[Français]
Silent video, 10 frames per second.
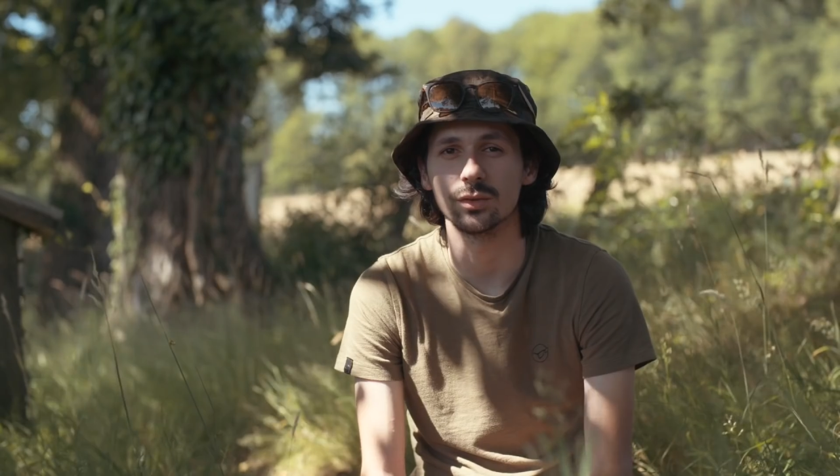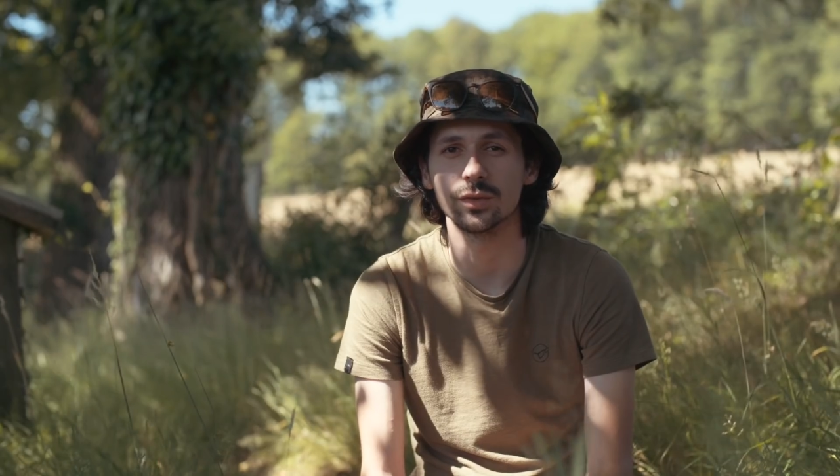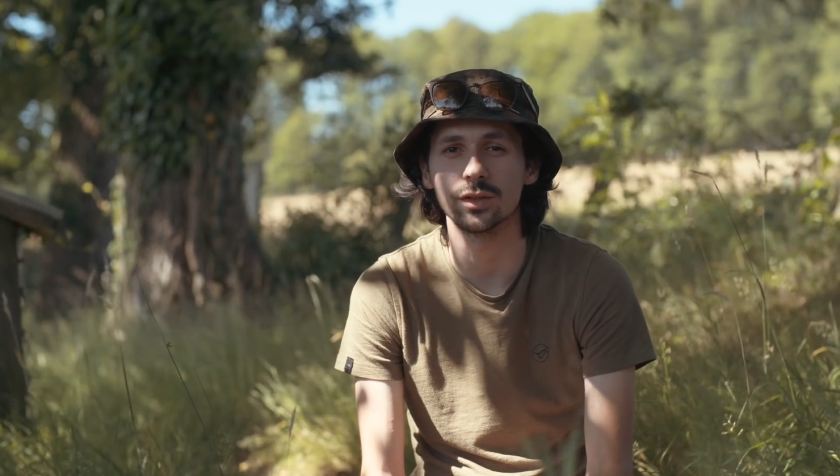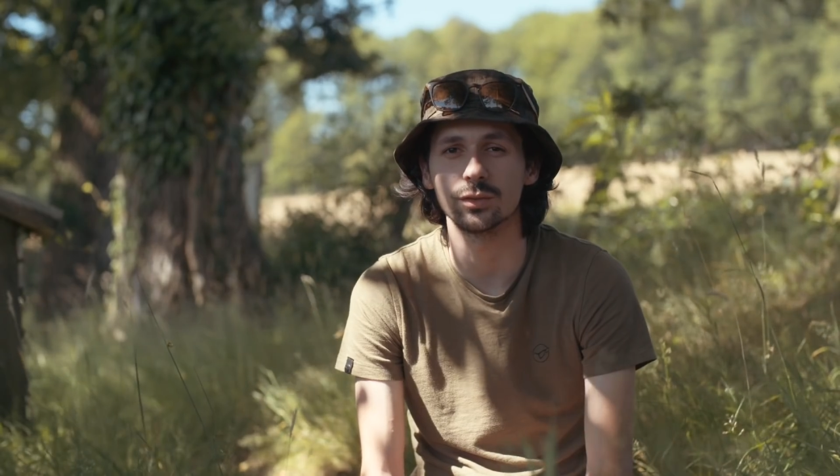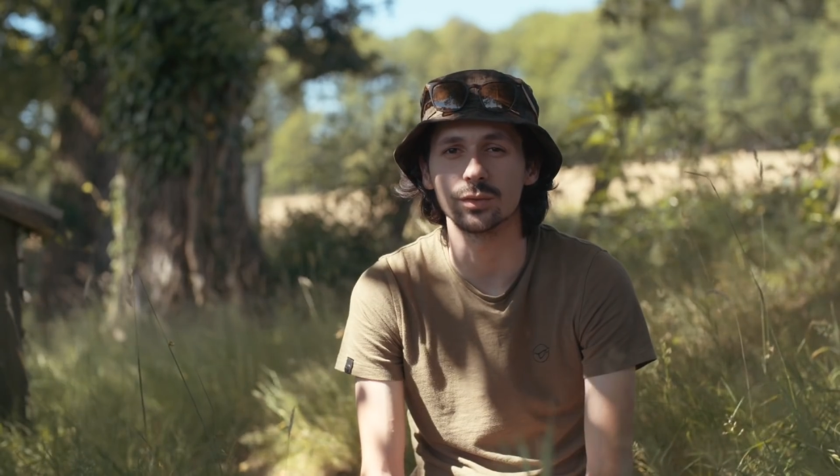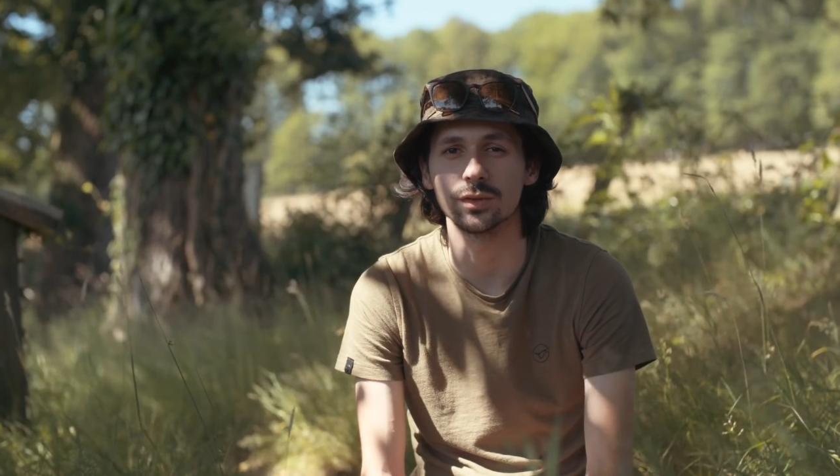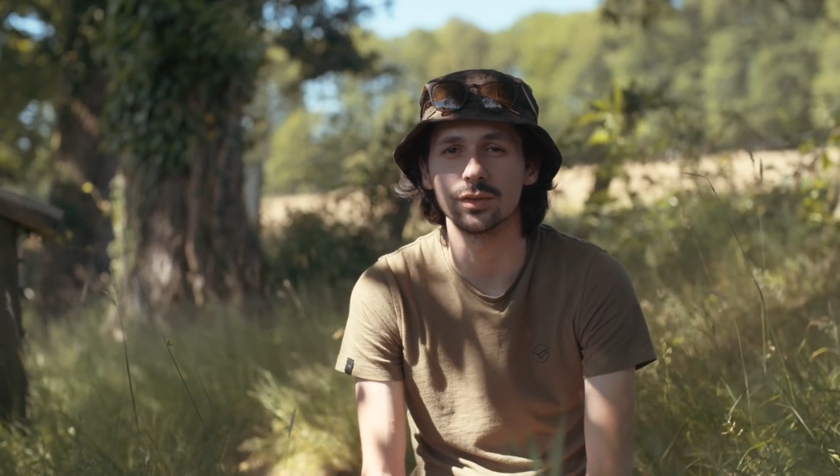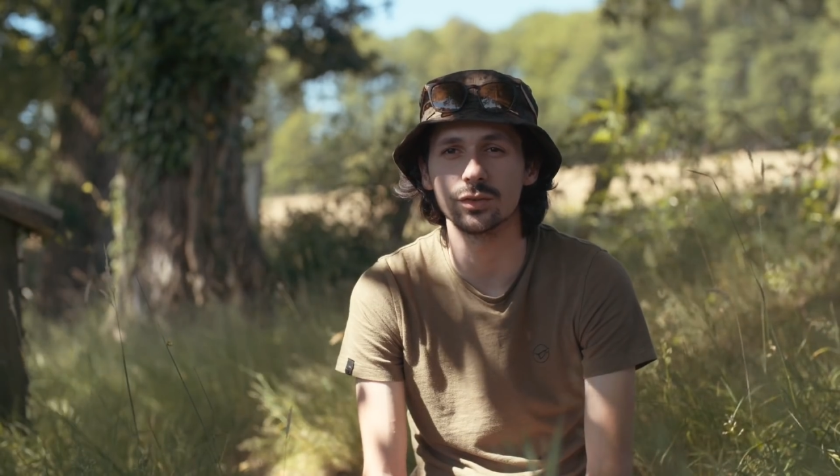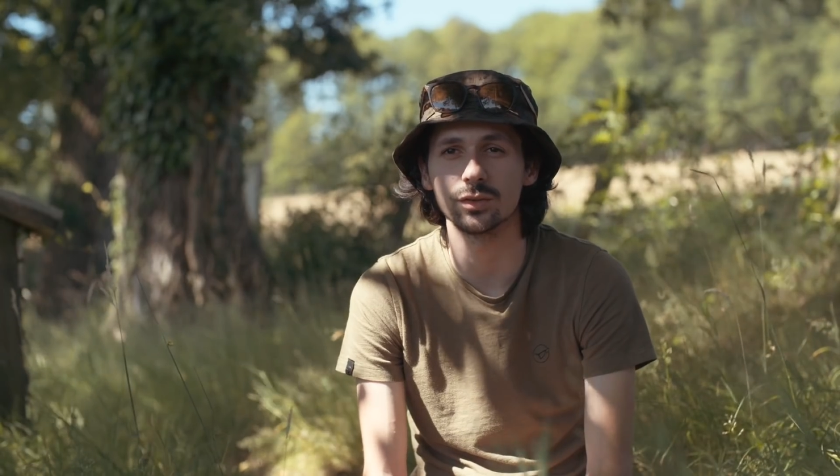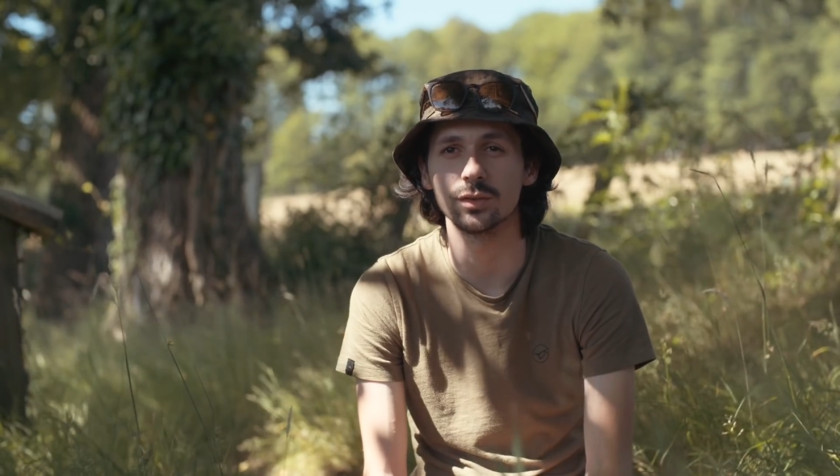Le fait qu'il soit
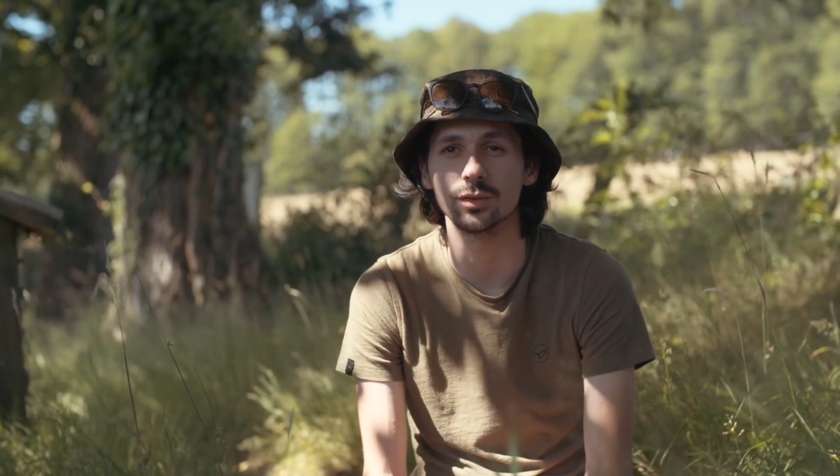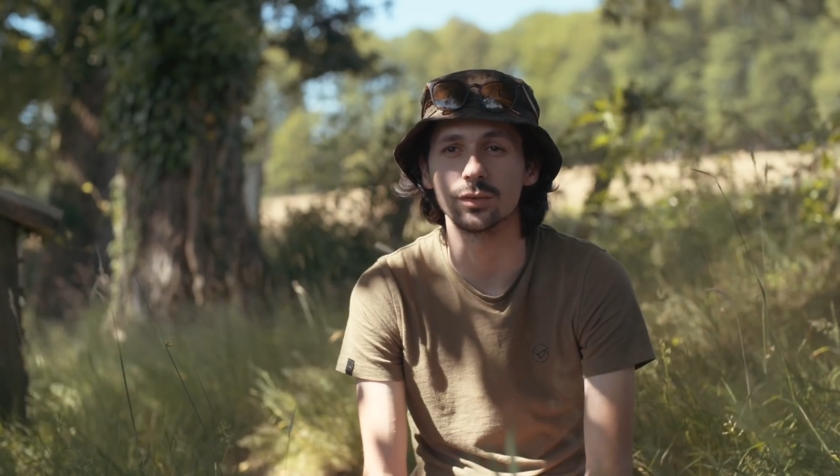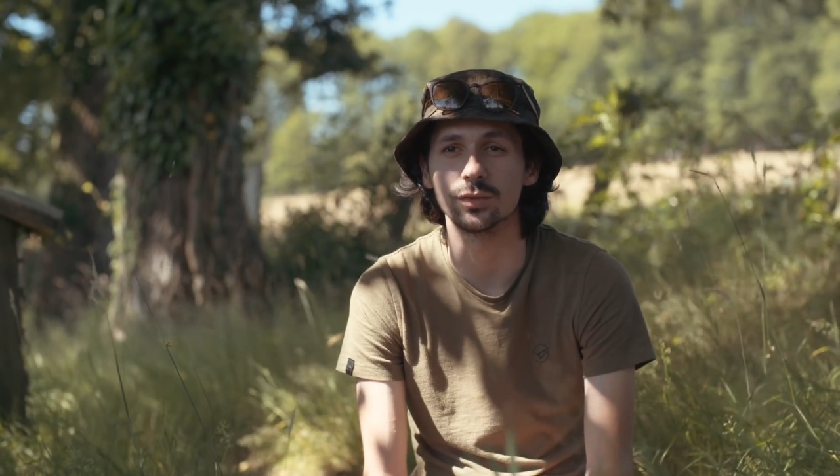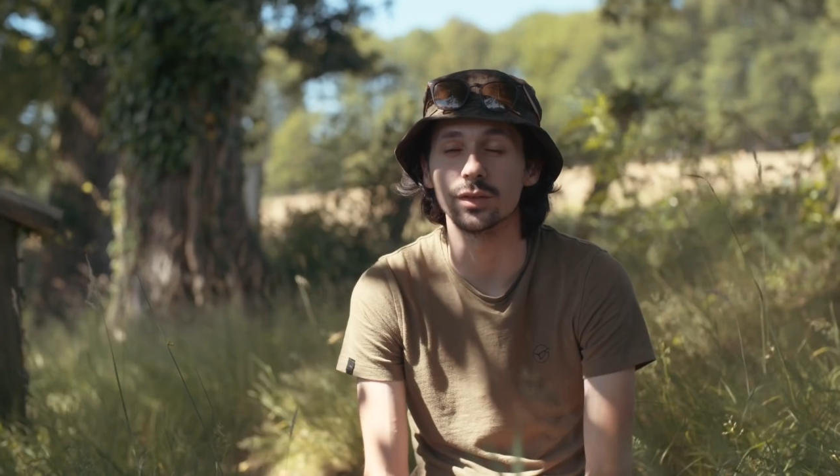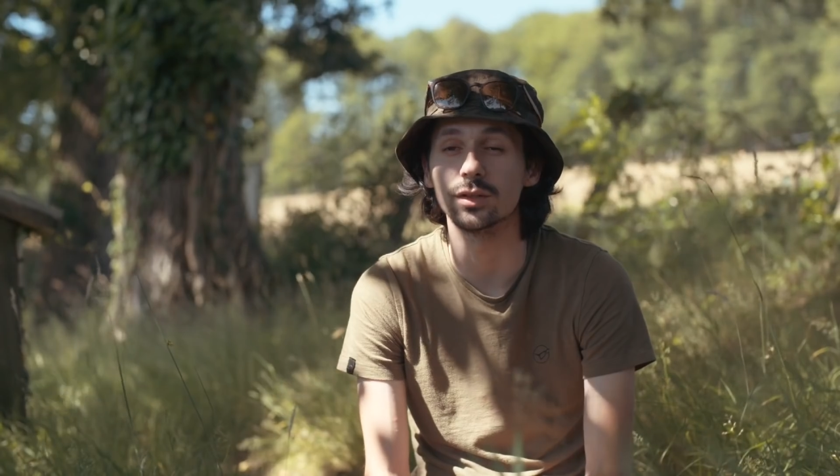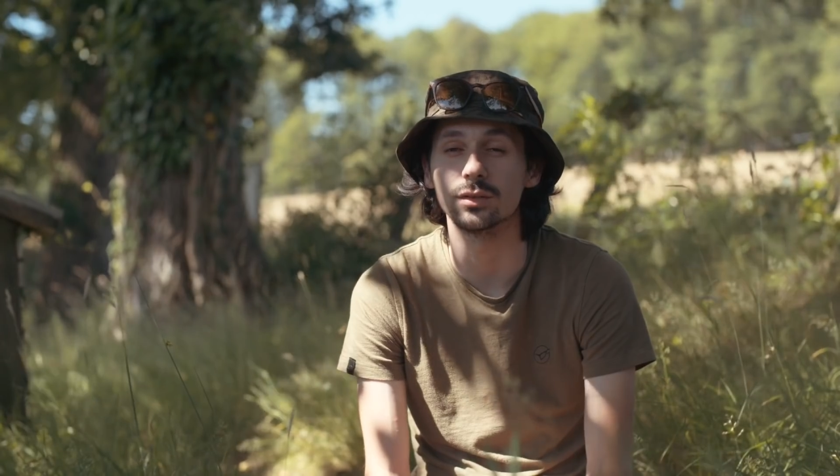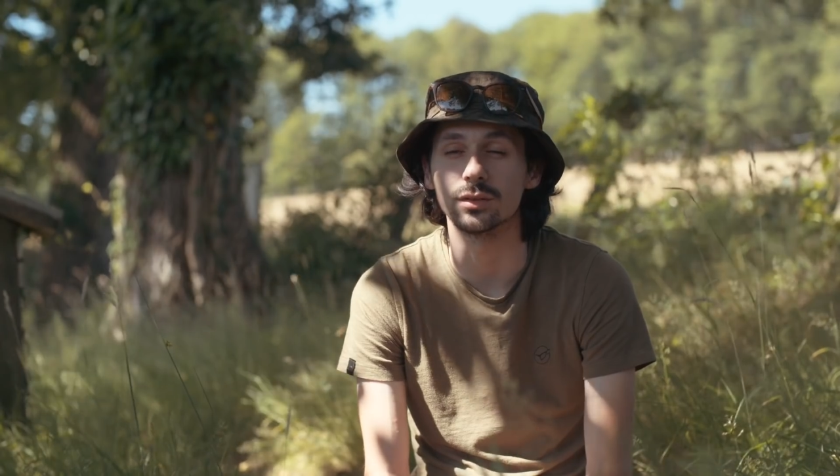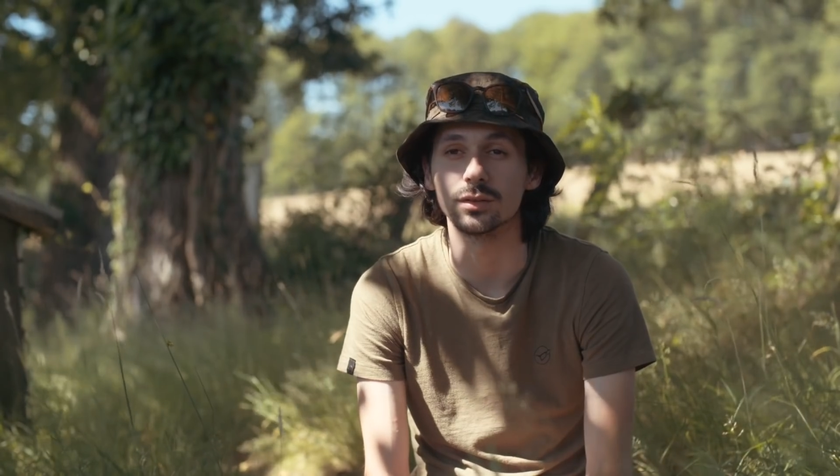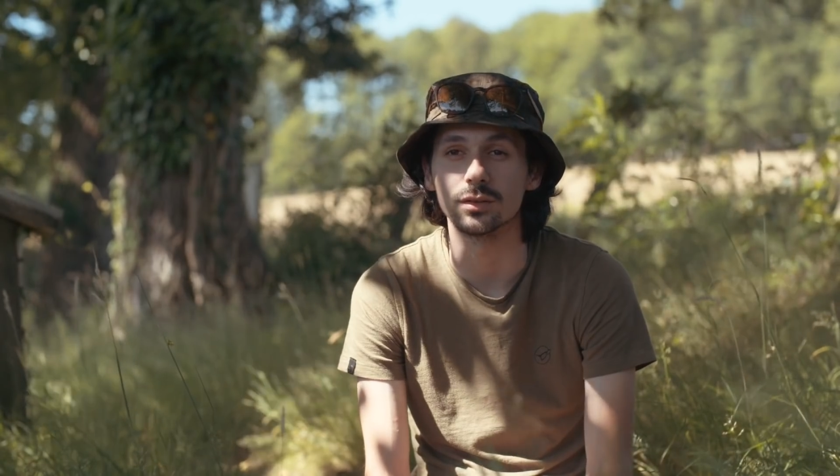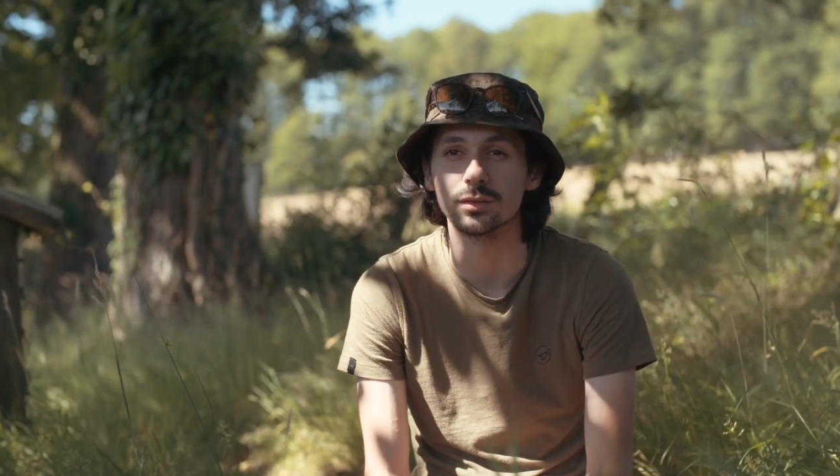si jeune et qu'au final
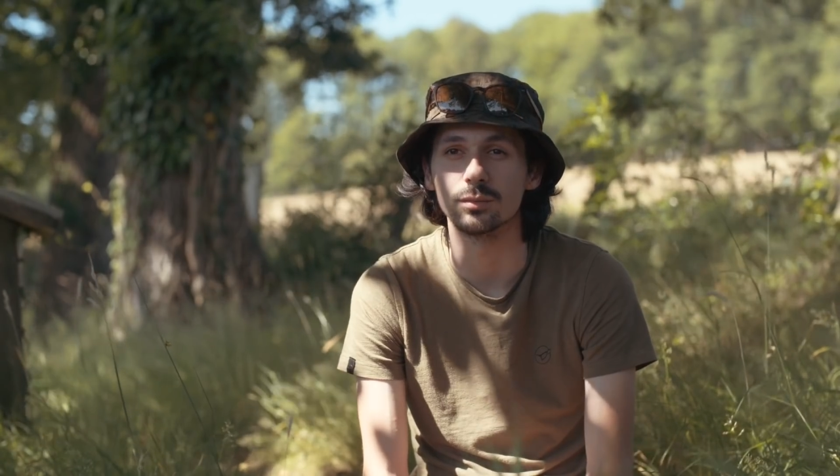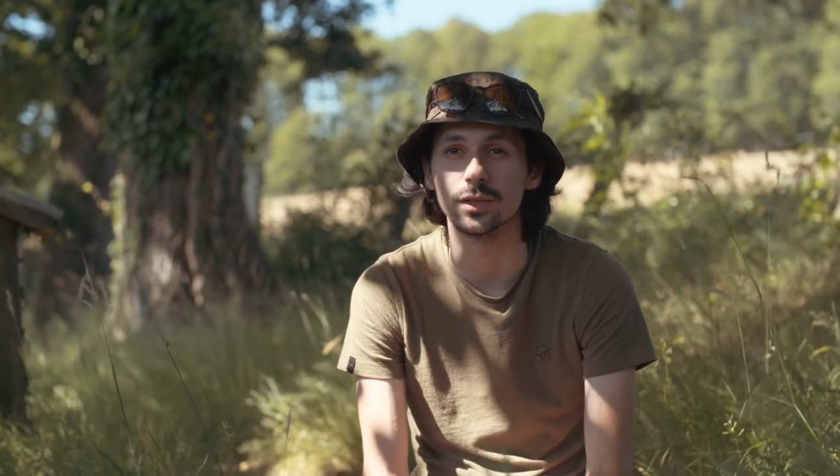euh,